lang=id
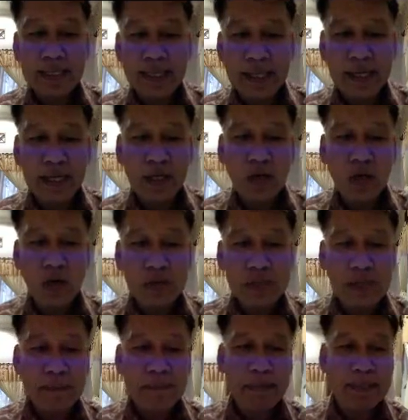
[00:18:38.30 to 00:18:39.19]
dari 0
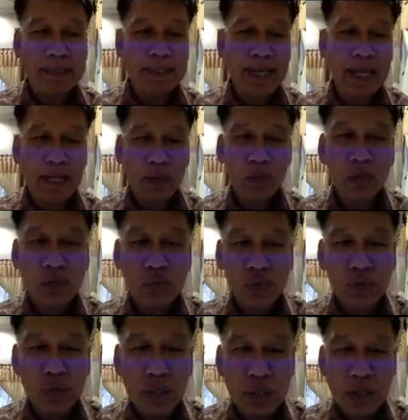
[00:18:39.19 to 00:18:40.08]
sampai 100,
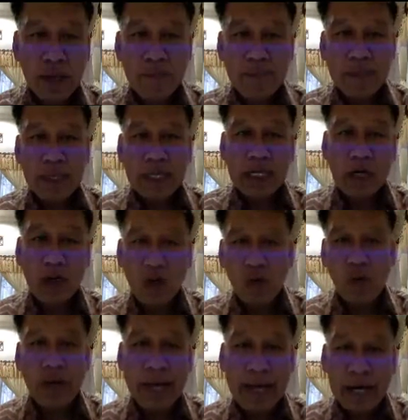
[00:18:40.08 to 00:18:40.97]

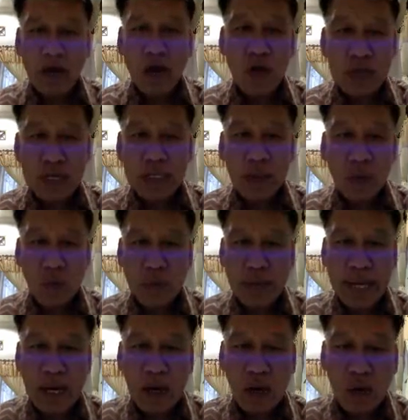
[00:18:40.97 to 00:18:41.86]
kalau ECOG itu
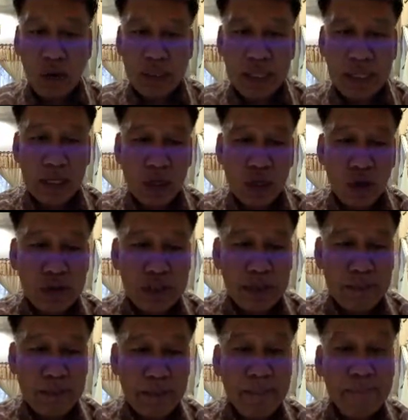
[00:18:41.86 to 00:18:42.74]
WHO dari 0
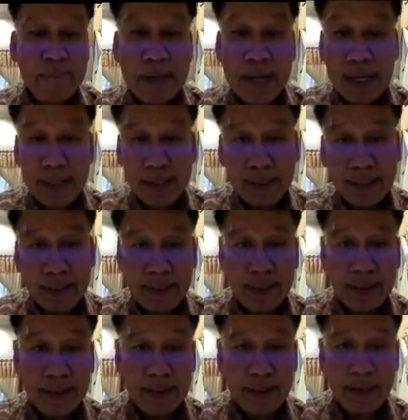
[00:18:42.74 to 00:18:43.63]
sampai
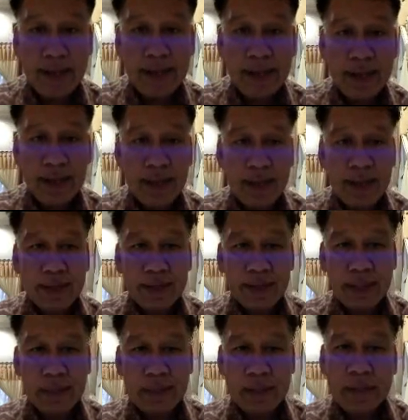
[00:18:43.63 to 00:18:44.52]
4, ya.
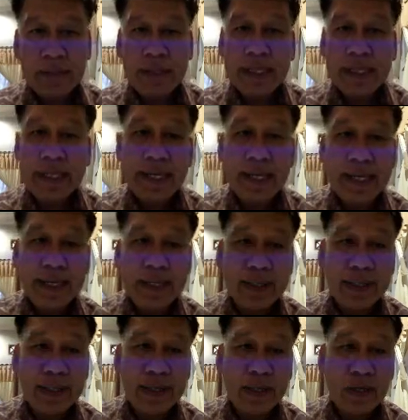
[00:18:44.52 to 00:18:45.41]
Tapi
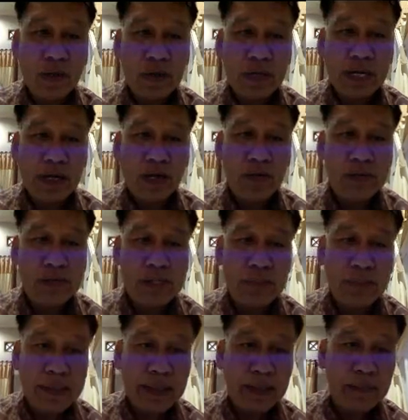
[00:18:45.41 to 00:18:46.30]
kebalikan, kalau
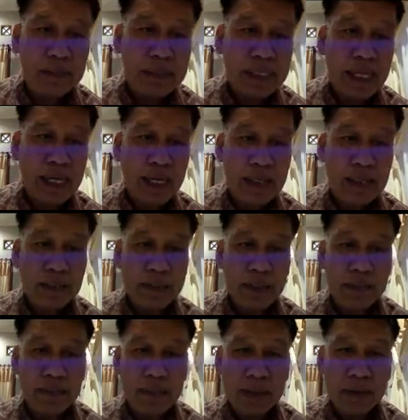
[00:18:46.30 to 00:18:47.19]
karnopsis semakin besar
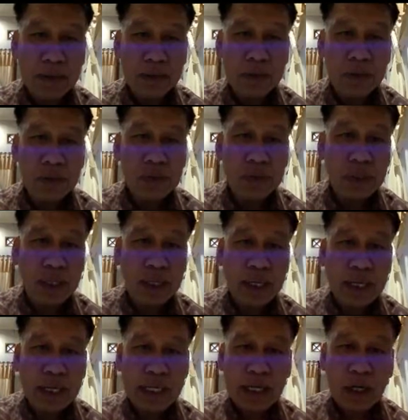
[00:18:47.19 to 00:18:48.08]
semakin bagus,
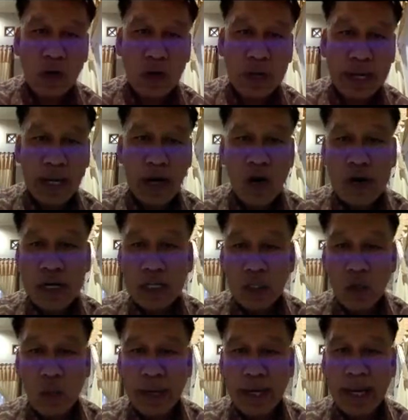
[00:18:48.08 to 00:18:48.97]
kalau ECOG
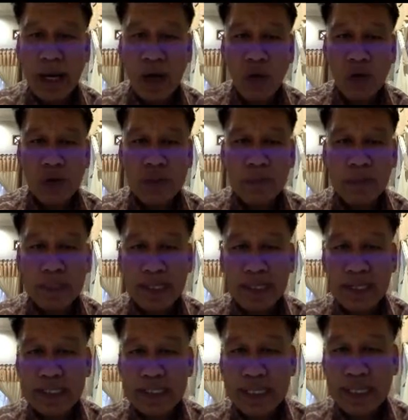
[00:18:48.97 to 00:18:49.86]
atau WHO
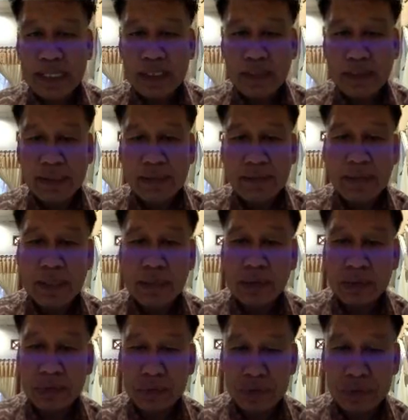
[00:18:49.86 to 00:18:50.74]
semakin kecil semakin
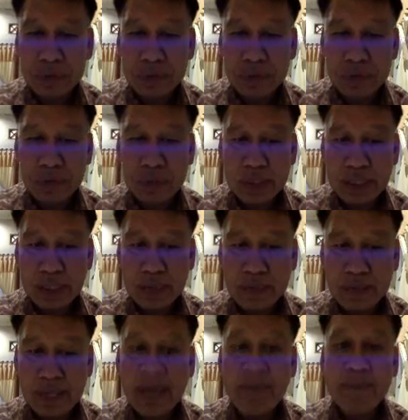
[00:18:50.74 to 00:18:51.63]
bagus,
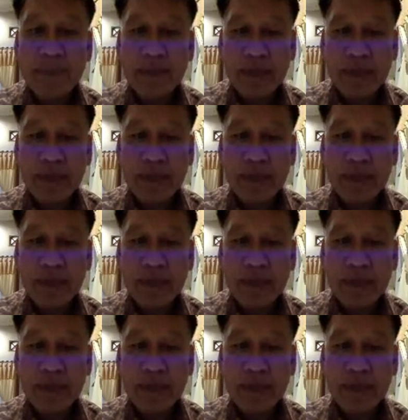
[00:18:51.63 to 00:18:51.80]
gitu ya.